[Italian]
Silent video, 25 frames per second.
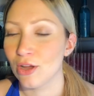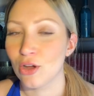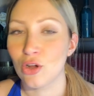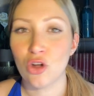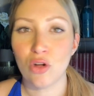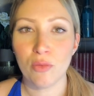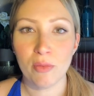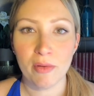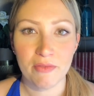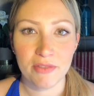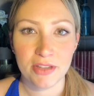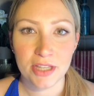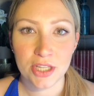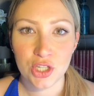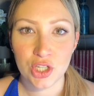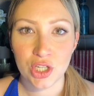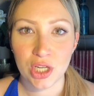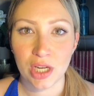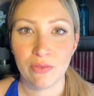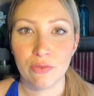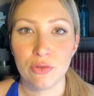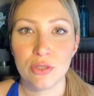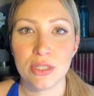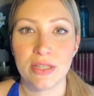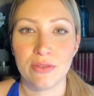Come vi
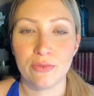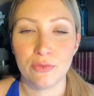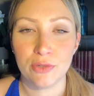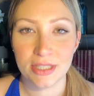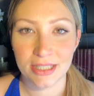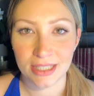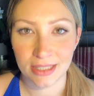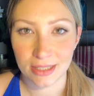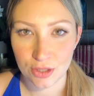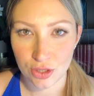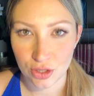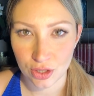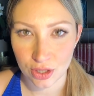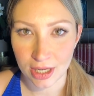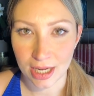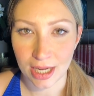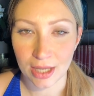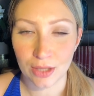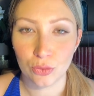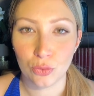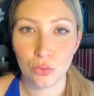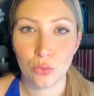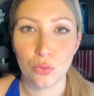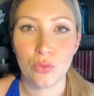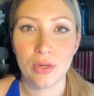dicevo, se voi state
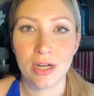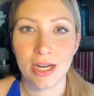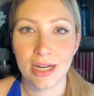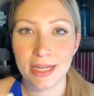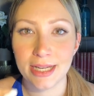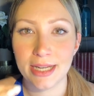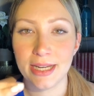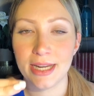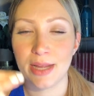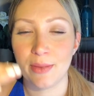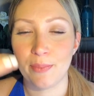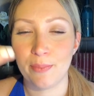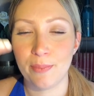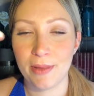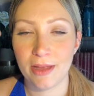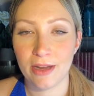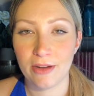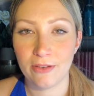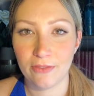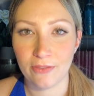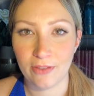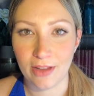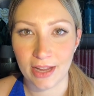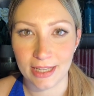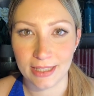cercando una linea
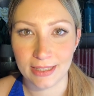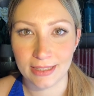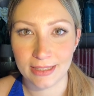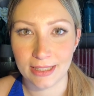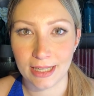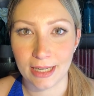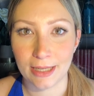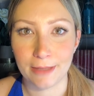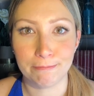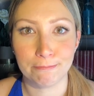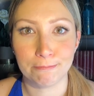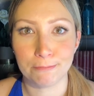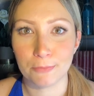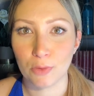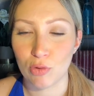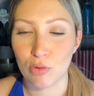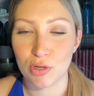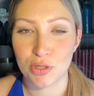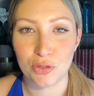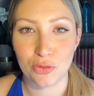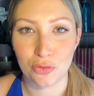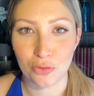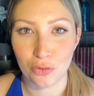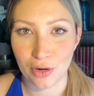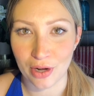perfetta,
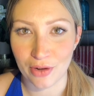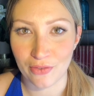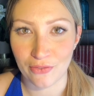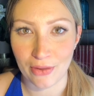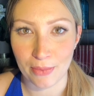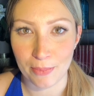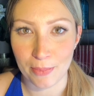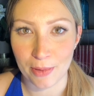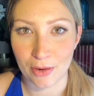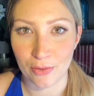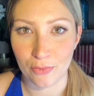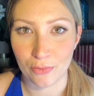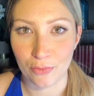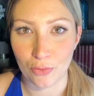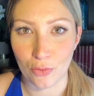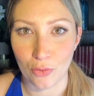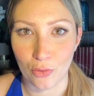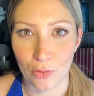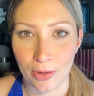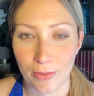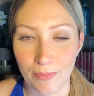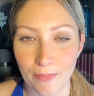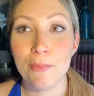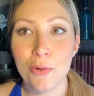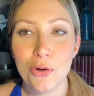questo non la fa per
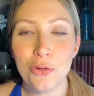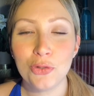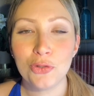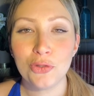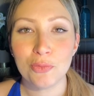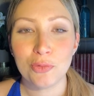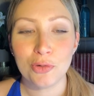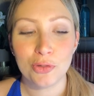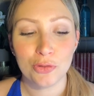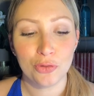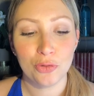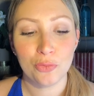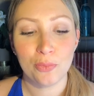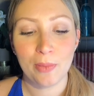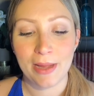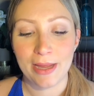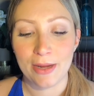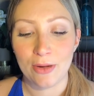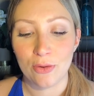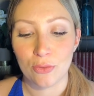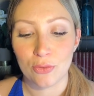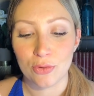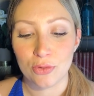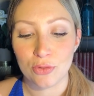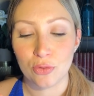voi. Molto molto
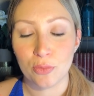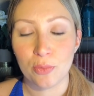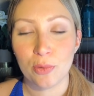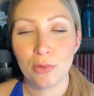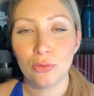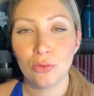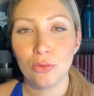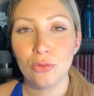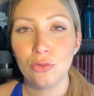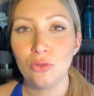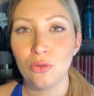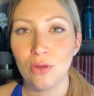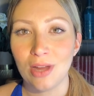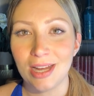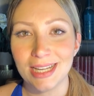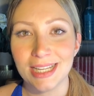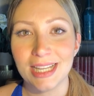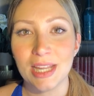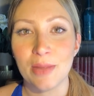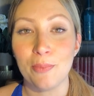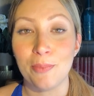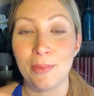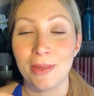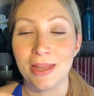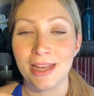bello questo prodotto
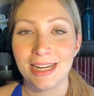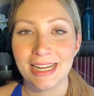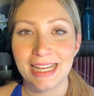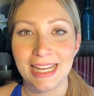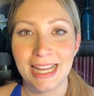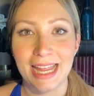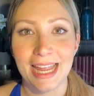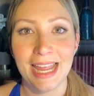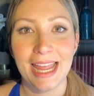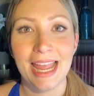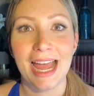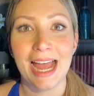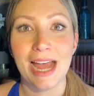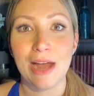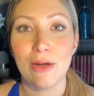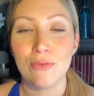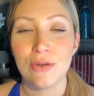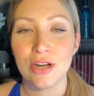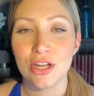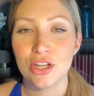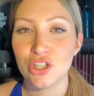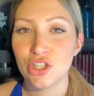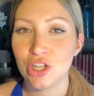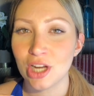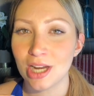anche perché ha una
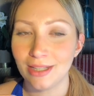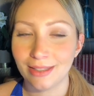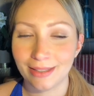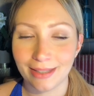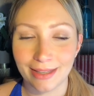scelta